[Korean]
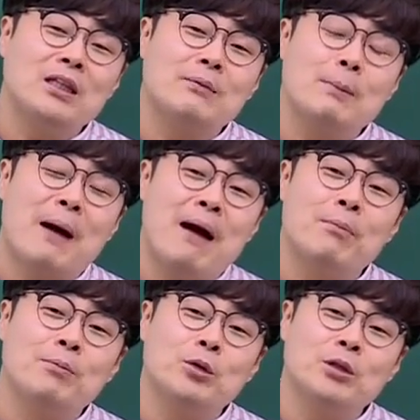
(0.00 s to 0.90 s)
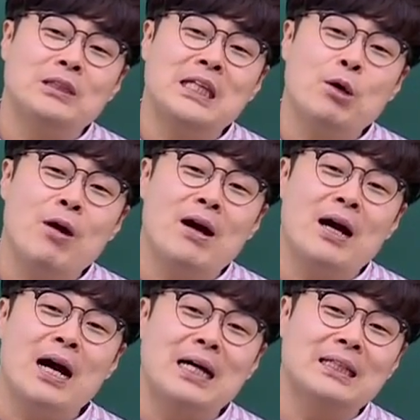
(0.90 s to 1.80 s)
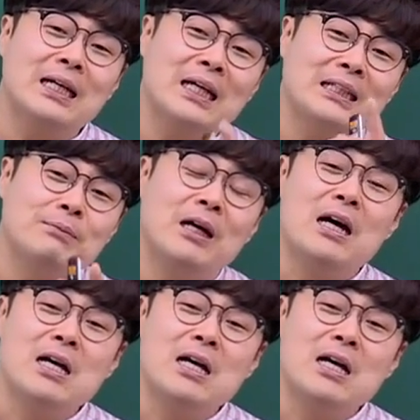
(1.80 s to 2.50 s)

때문에 방법론은 체화가 가장 핵심이야.